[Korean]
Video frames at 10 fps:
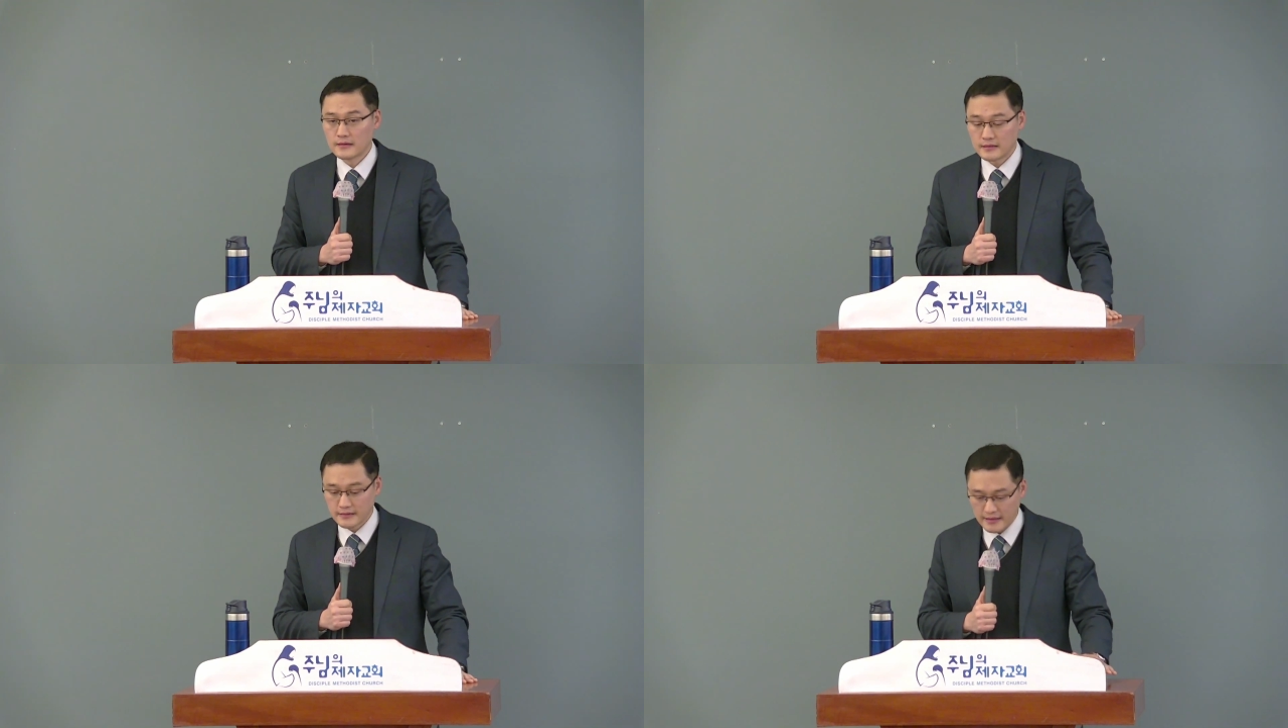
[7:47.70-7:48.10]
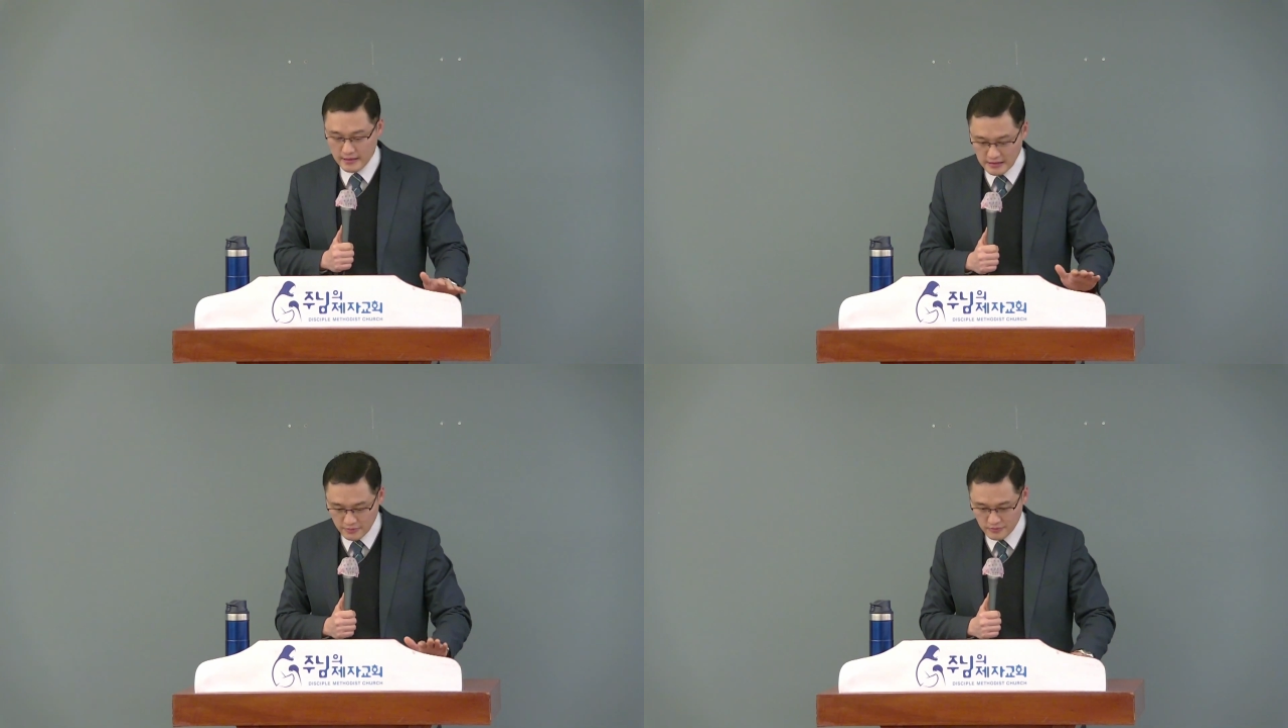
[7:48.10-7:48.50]
그날의
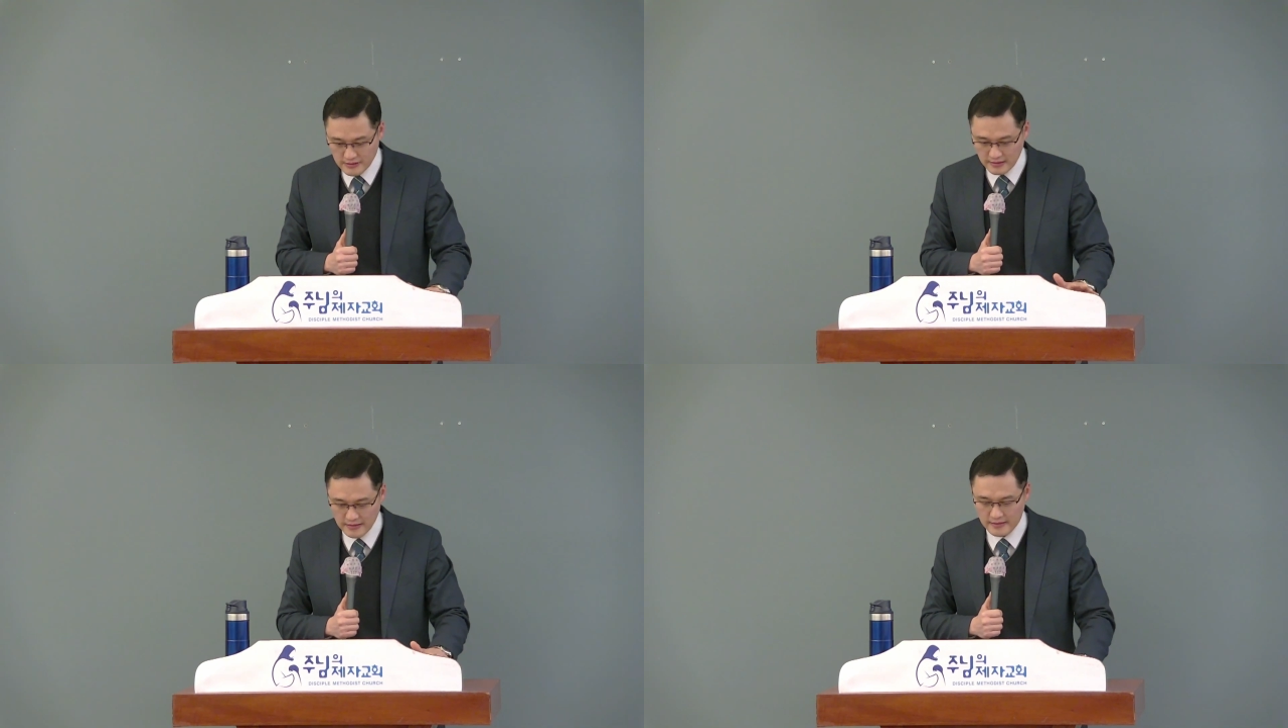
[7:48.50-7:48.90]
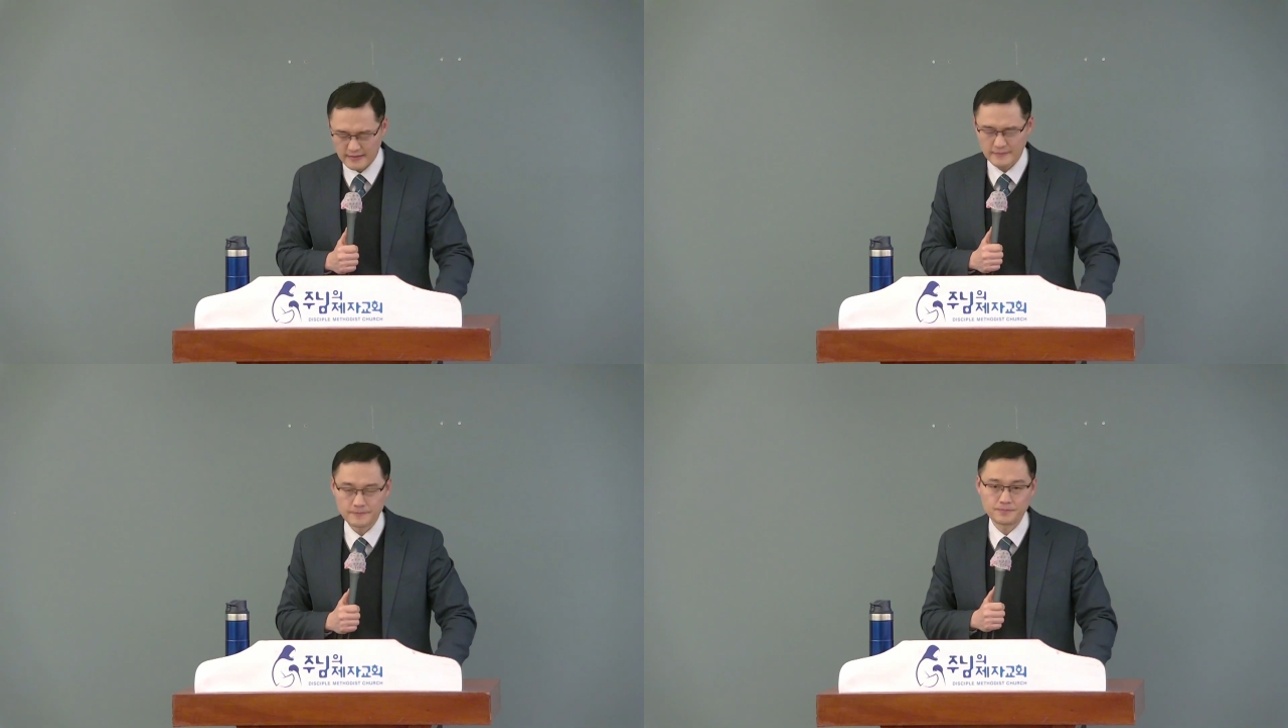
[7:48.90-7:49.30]
기분
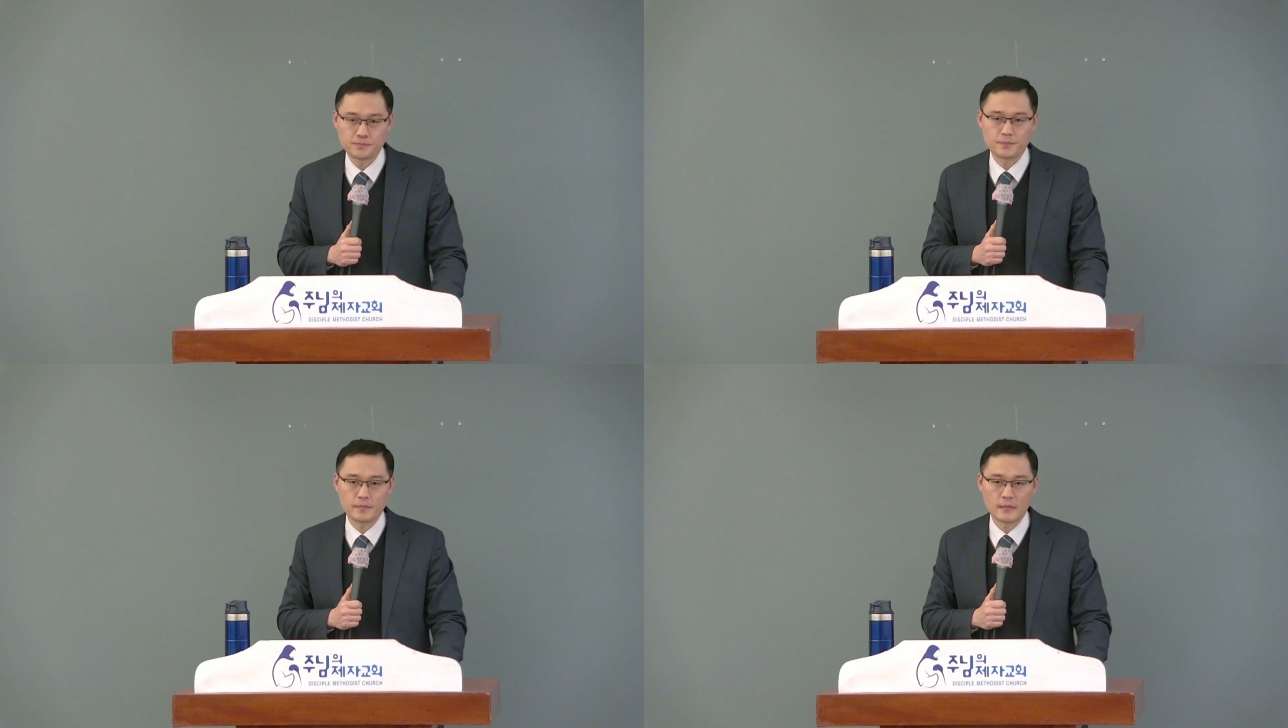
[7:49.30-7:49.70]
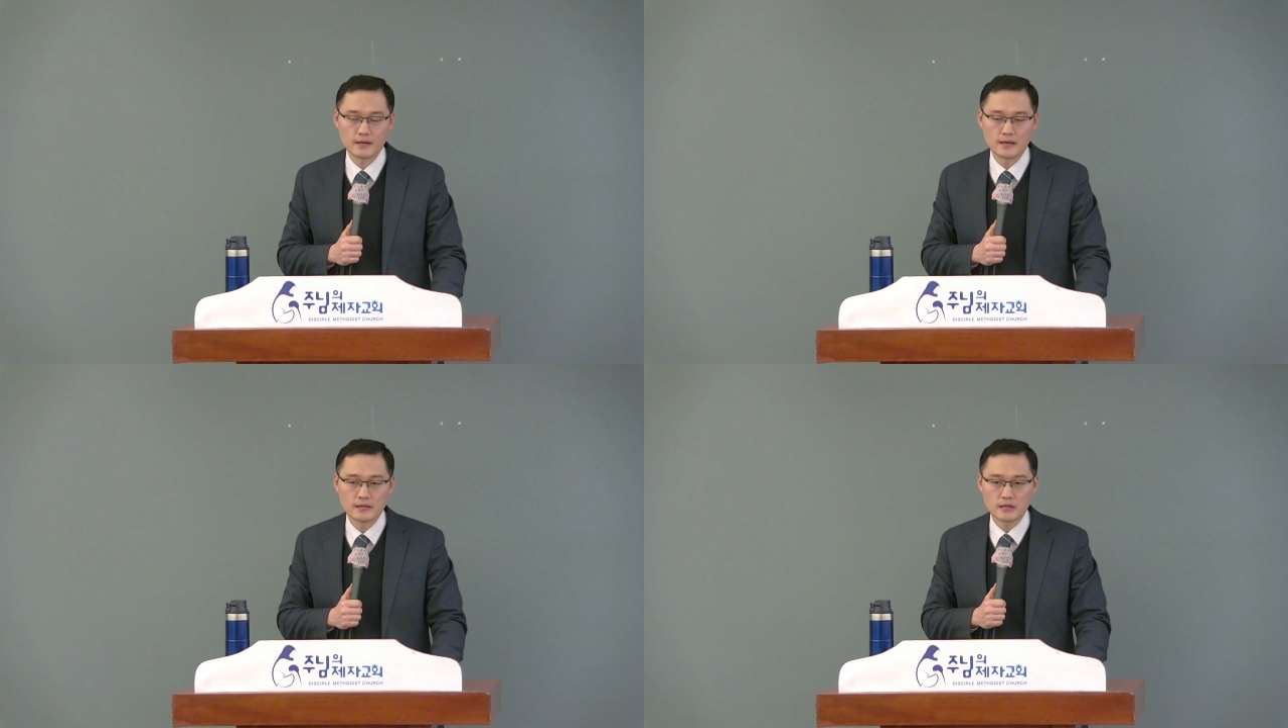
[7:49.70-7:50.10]
상태나
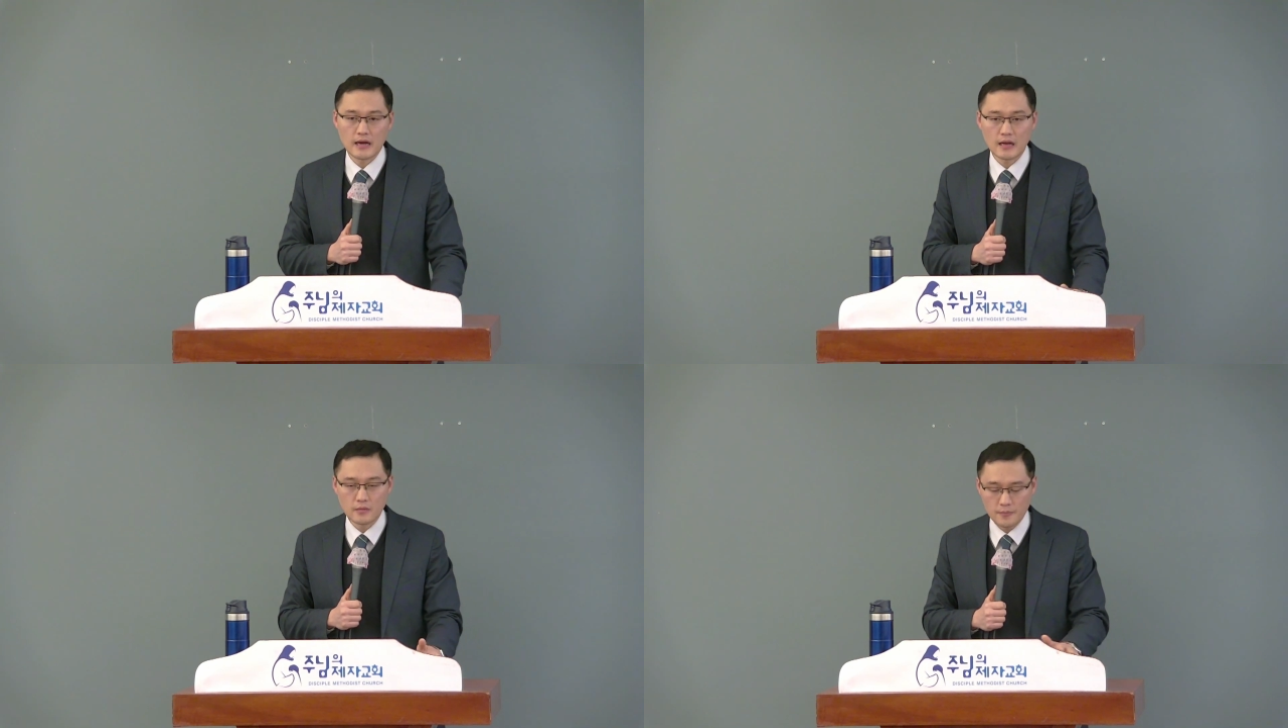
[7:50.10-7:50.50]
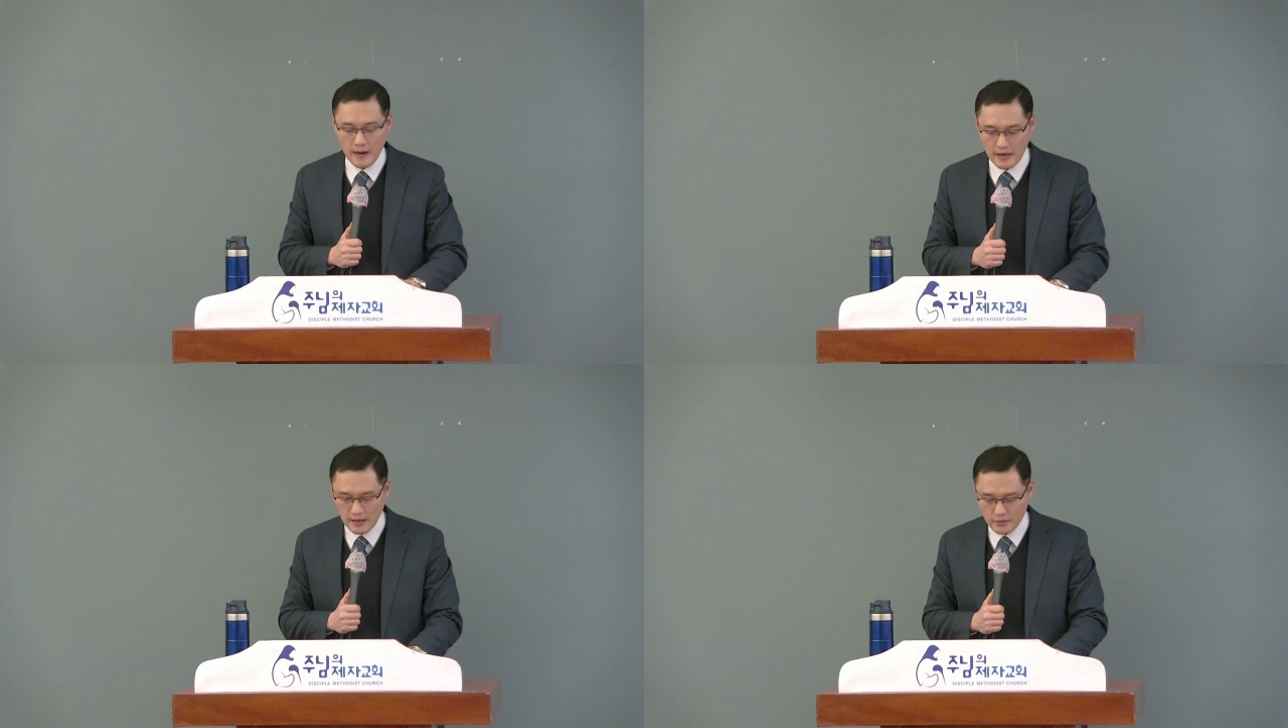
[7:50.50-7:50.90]
사람을
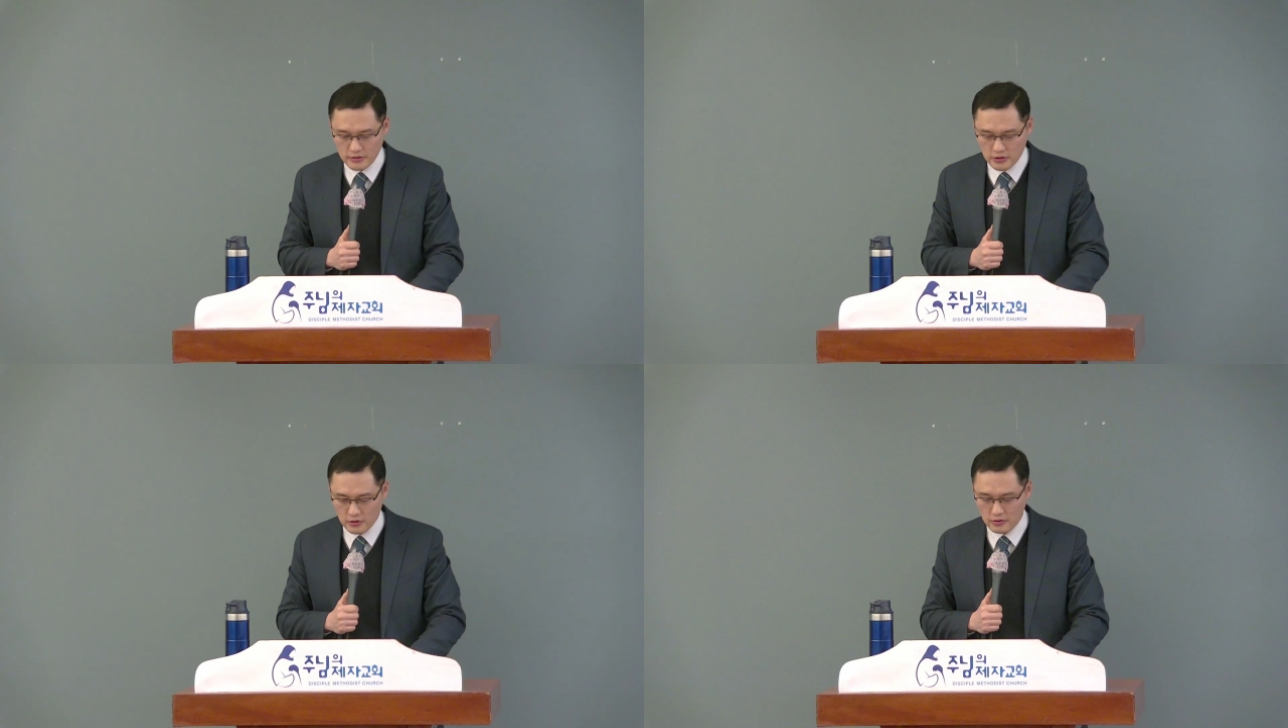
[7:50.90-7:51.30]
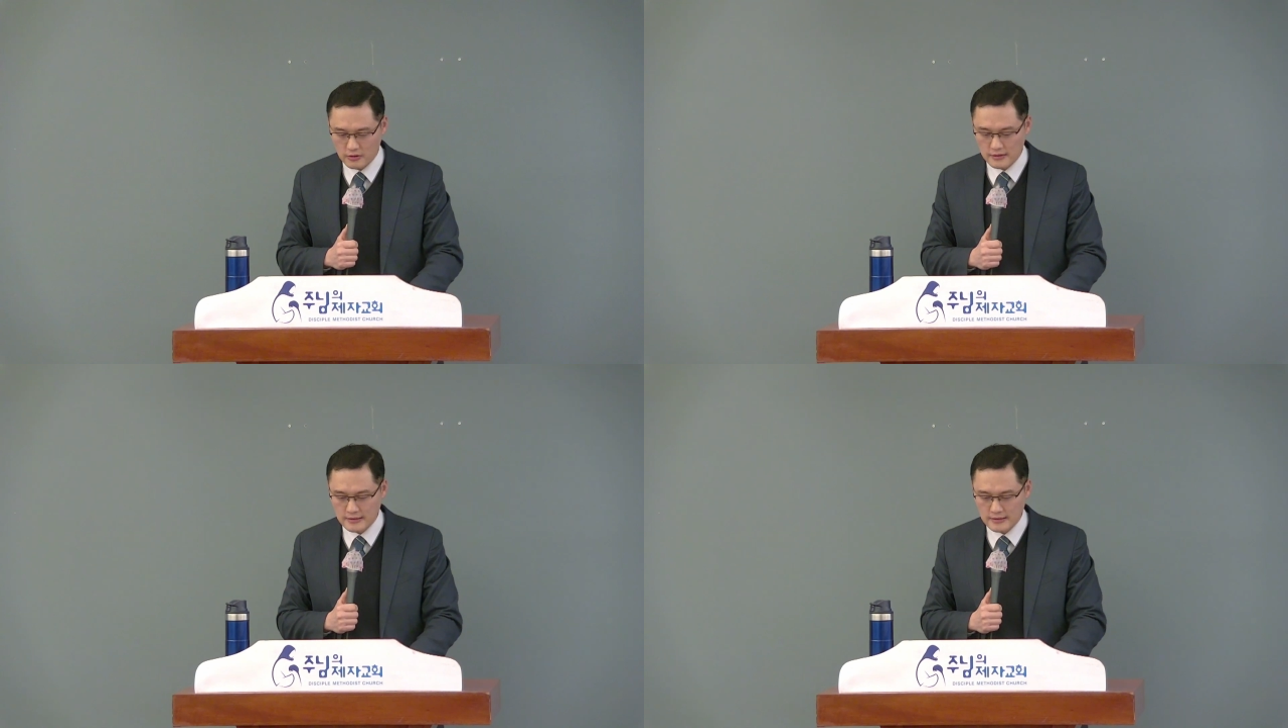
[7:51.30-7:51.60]
봐가면서